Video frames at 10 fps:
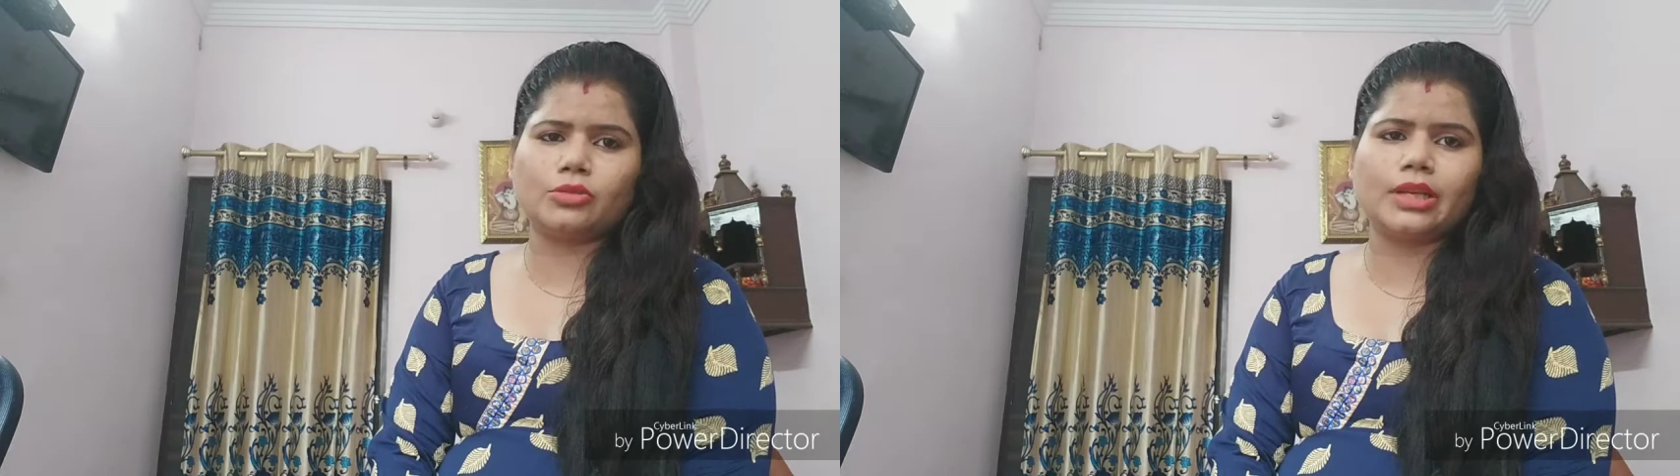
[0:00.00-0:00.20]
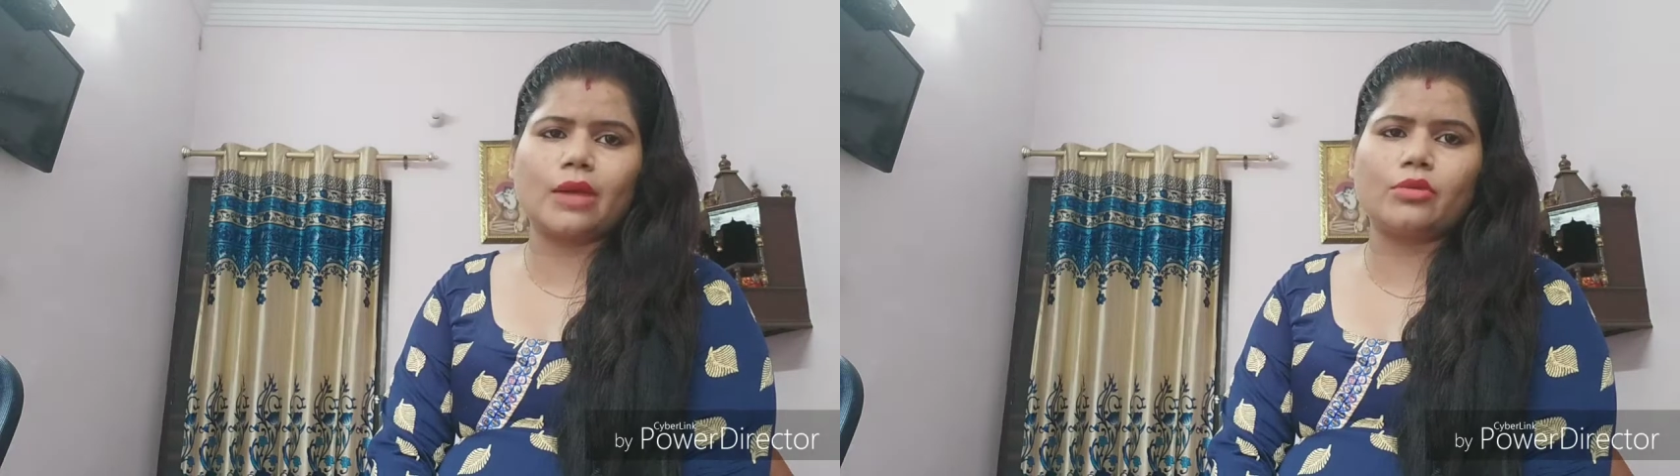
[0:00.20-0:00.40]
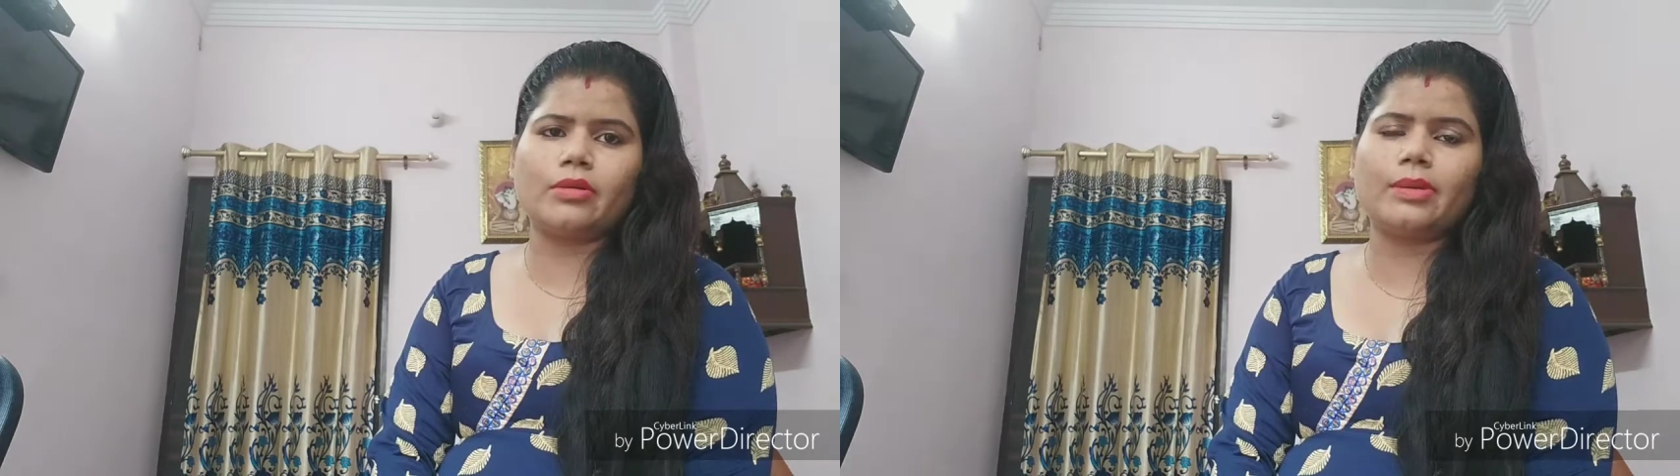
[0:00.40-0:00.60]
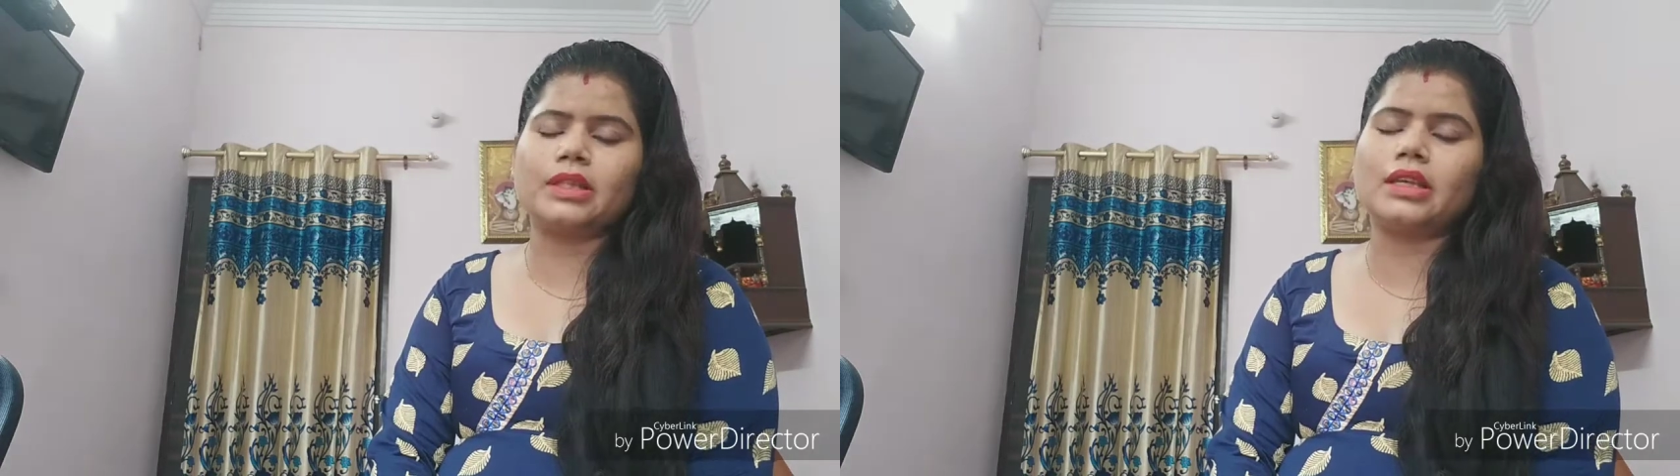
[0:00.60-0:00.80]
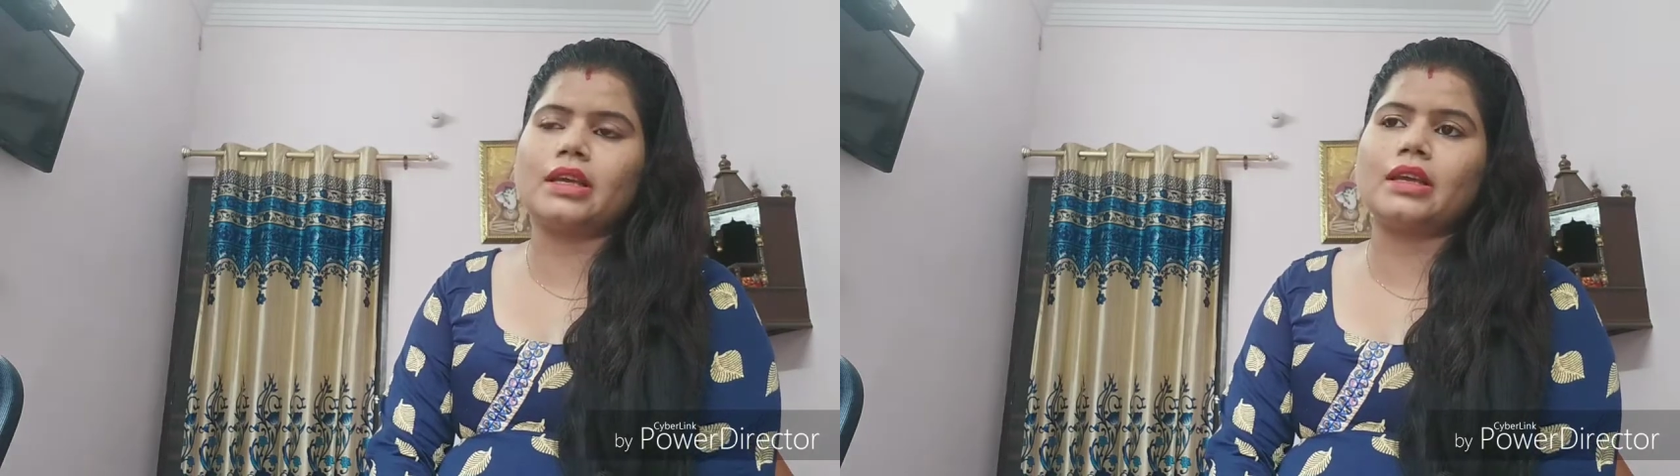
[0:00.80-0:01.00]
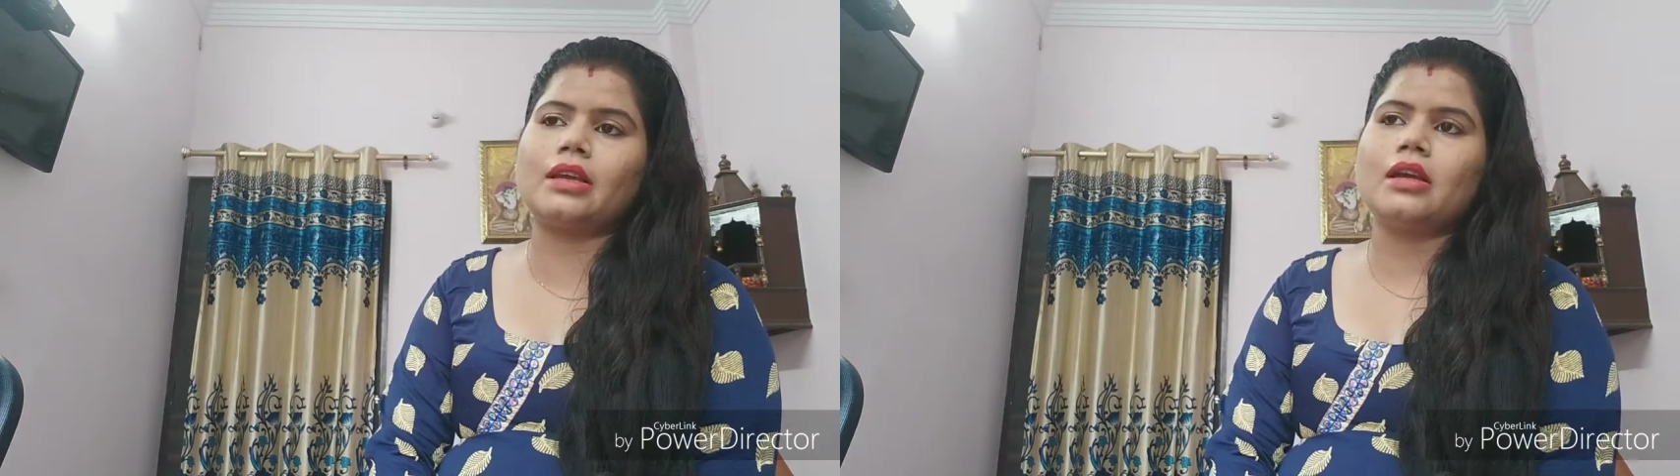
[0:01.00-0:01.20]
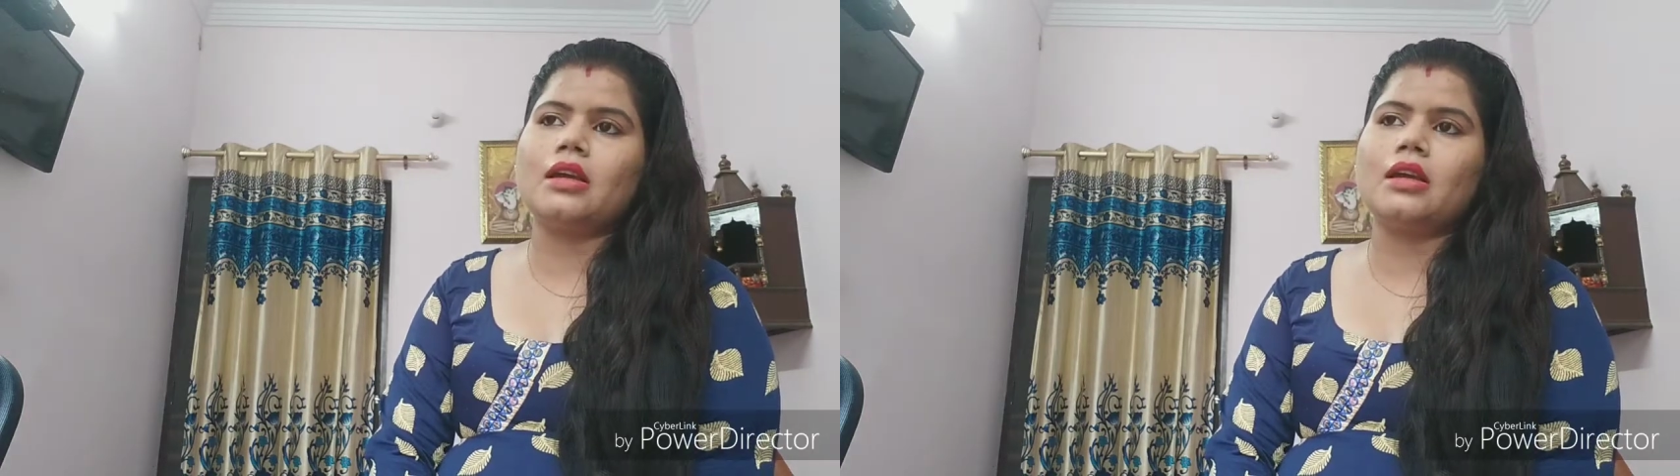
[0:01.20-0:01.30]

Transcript: जो मैंने आपको भी बताए हैं